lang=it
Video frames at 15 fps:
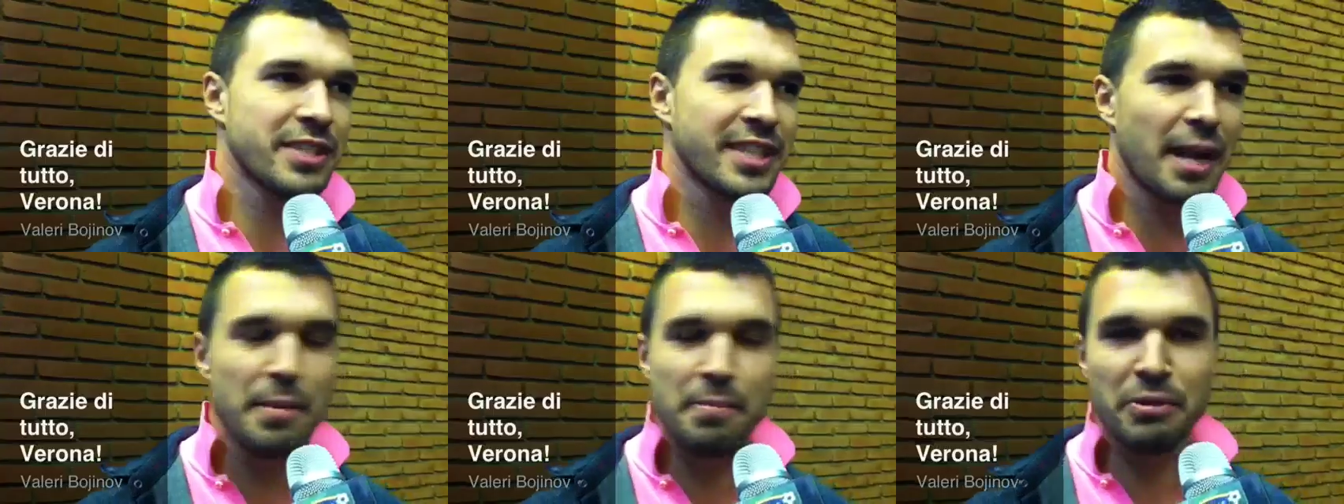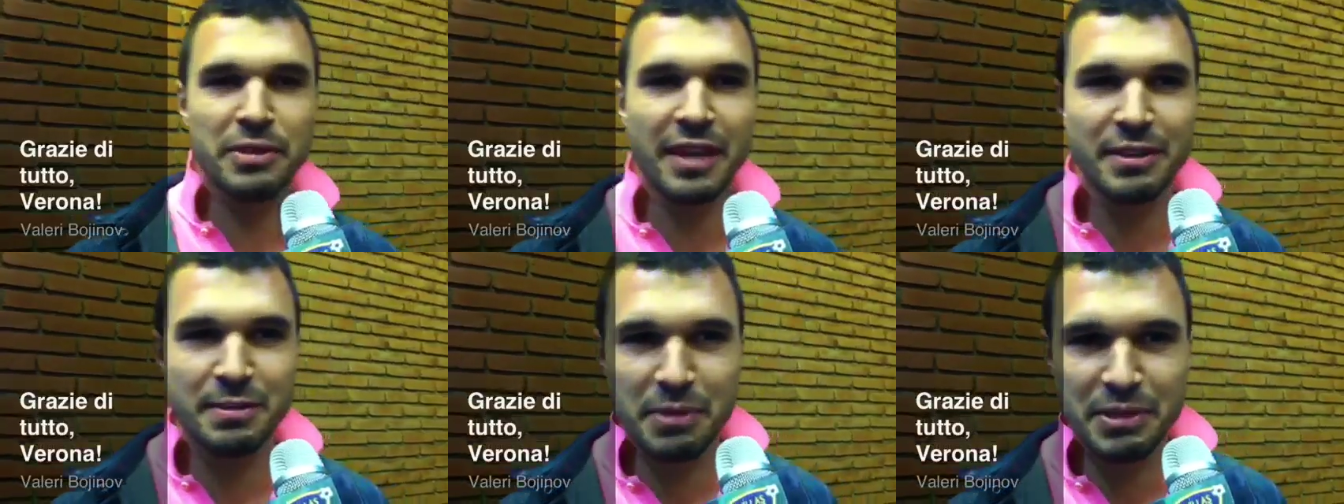a Sandra, mi
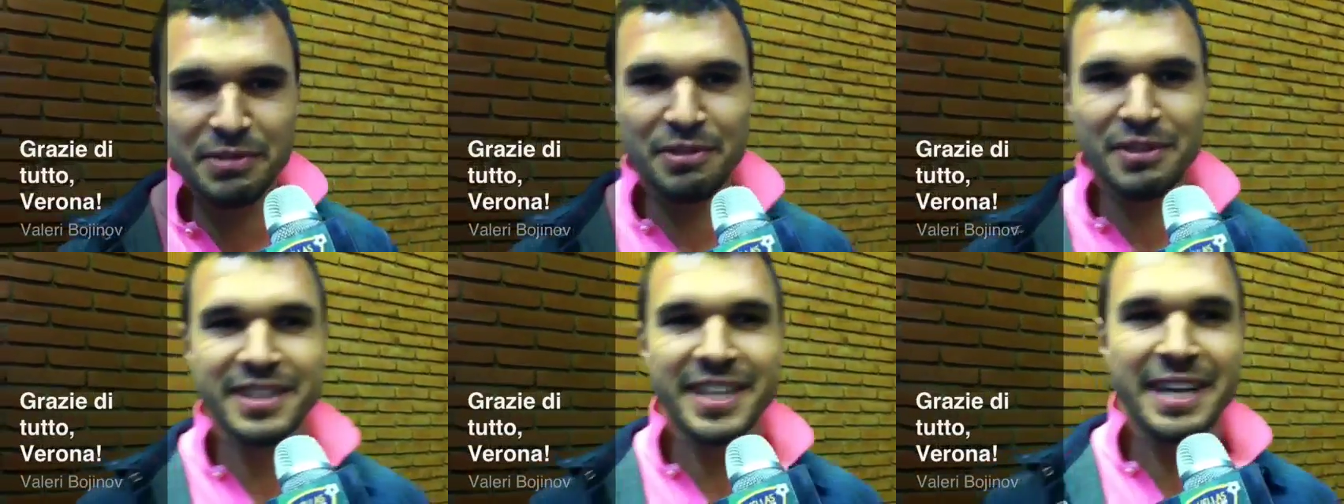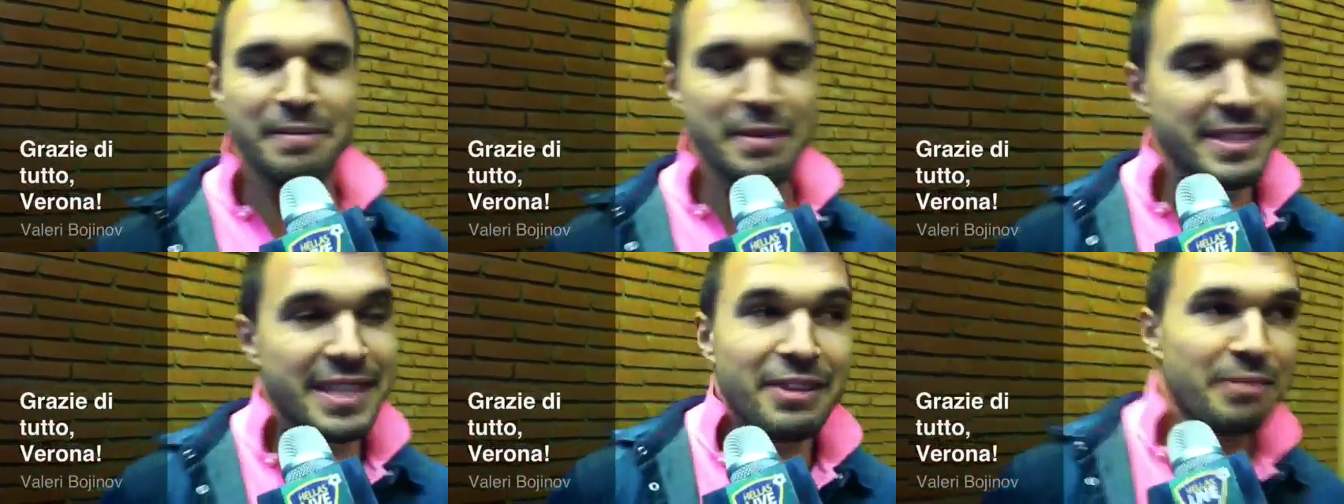portava spesso e volentieri,
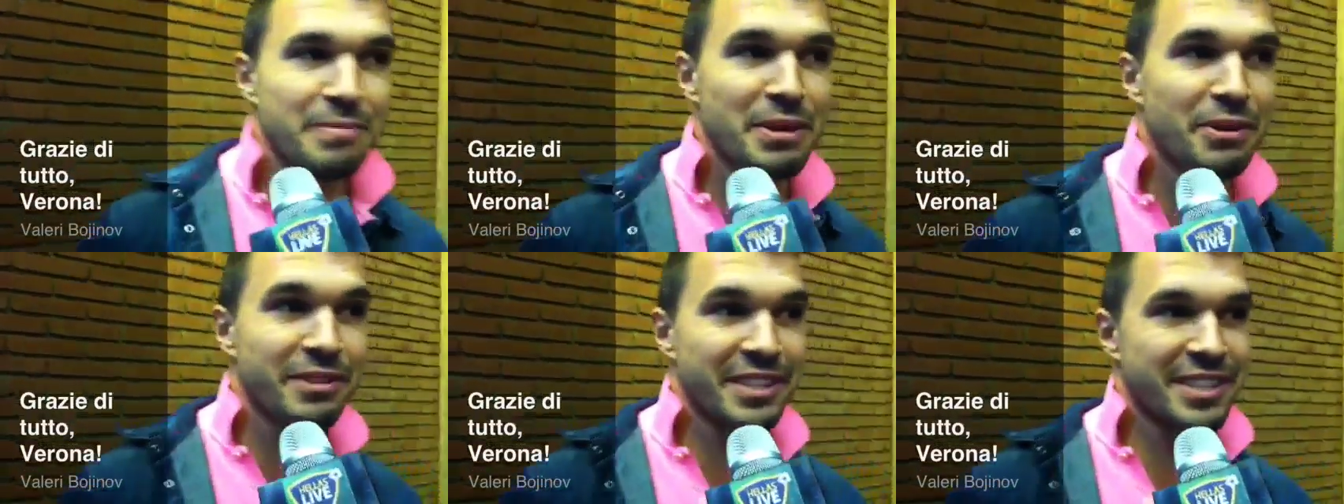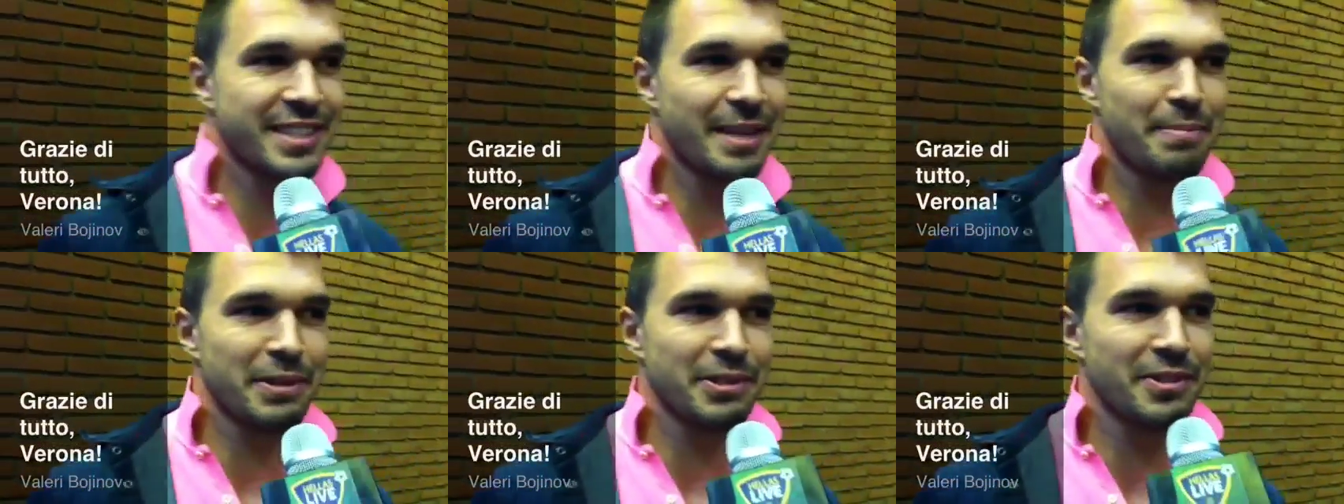mi è stato mio
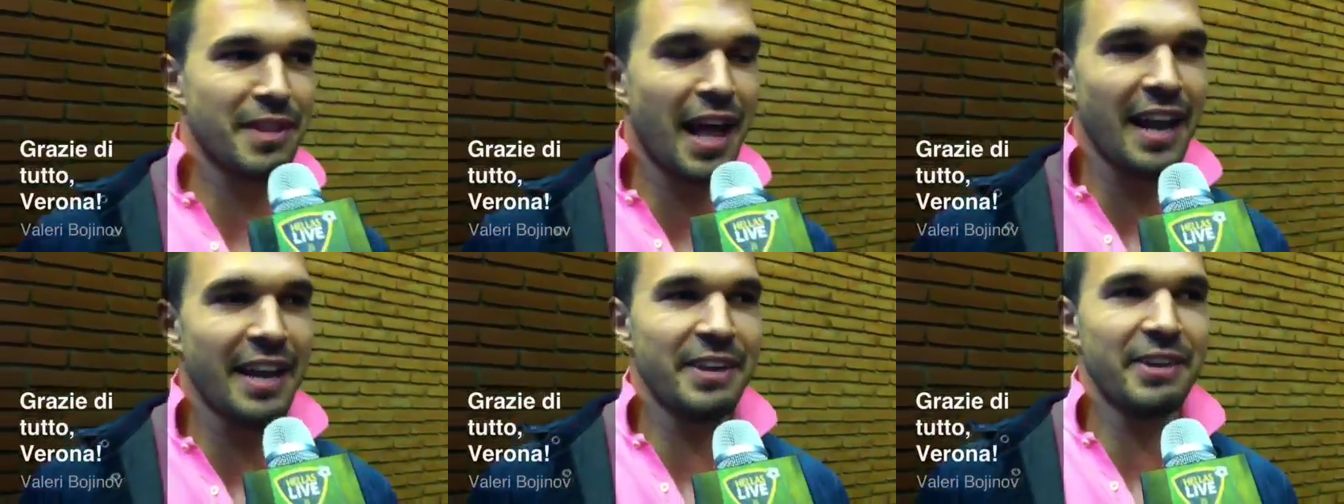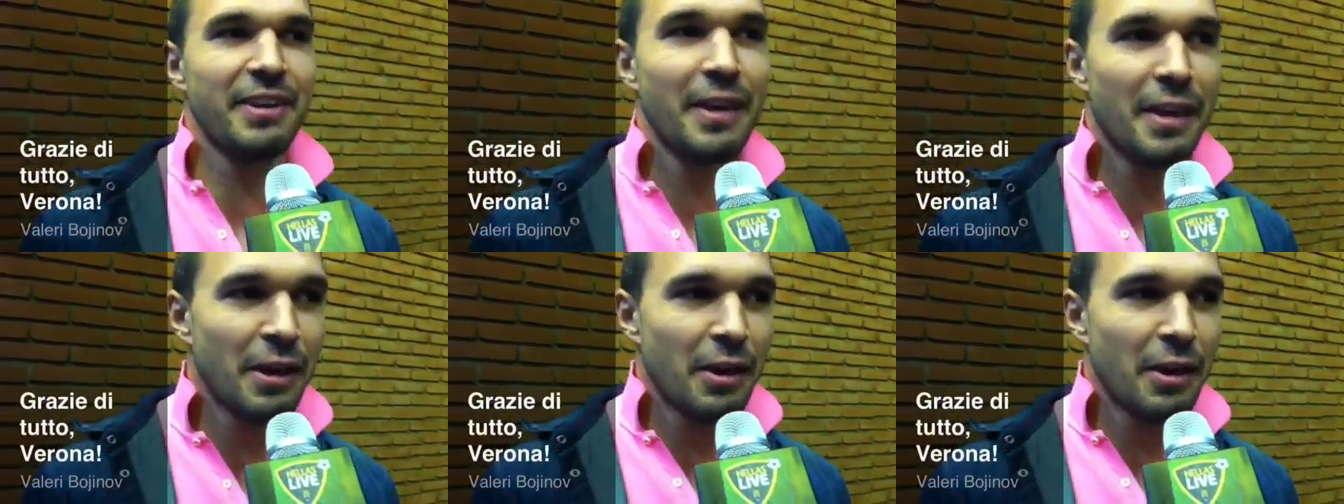autista personale, io,